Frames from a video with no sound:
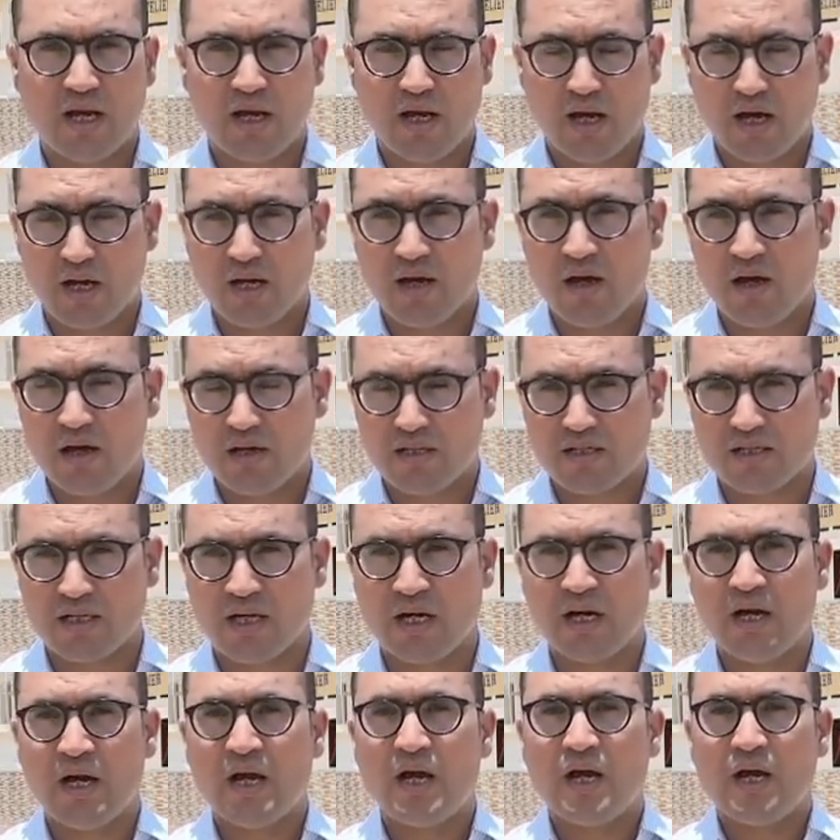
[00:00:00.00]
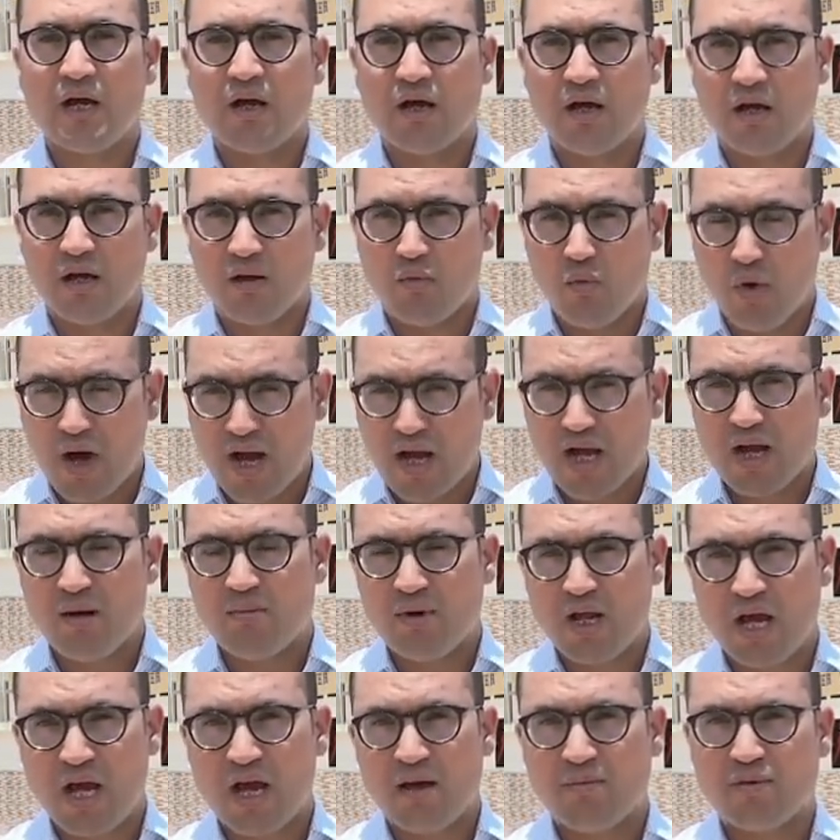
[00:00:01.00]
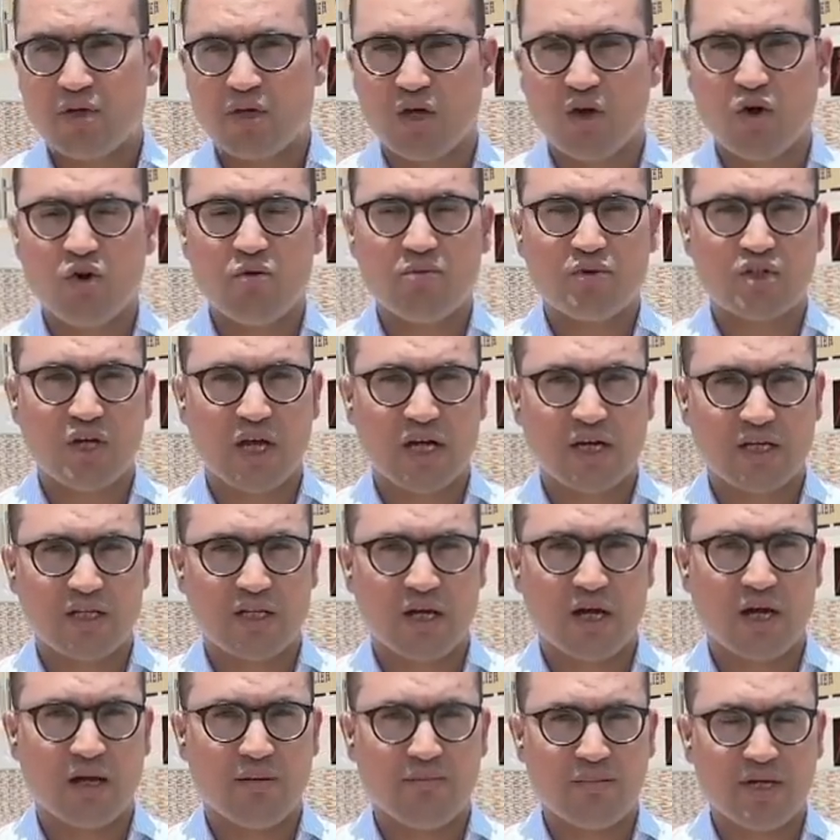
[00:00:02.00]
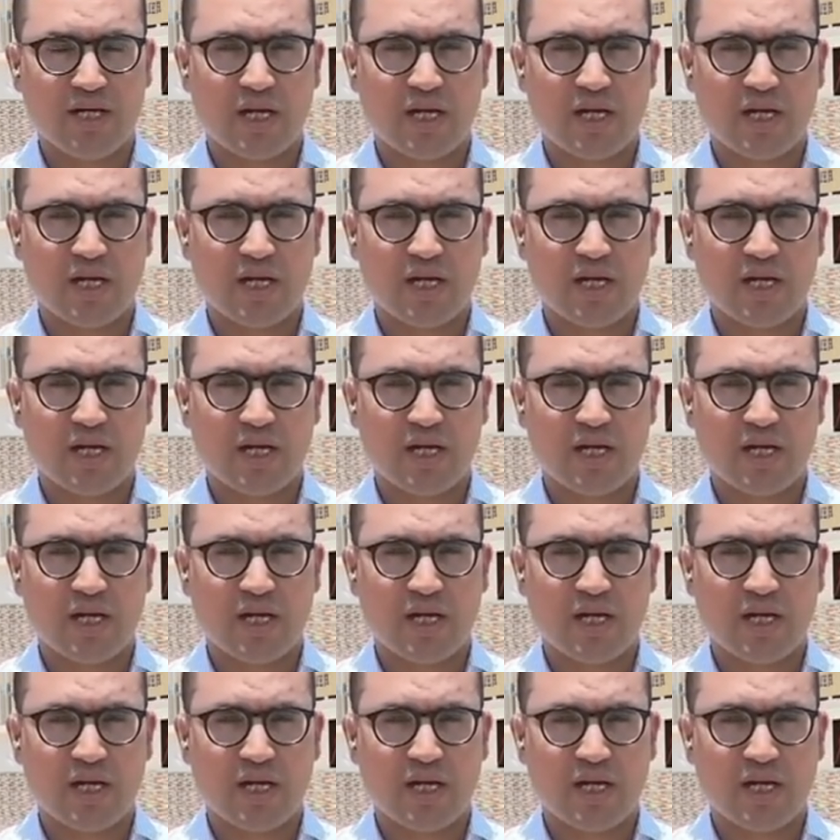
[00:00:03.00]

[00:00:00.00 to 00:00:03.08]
آه، الخاصة آه، وقبلها بيوم شهد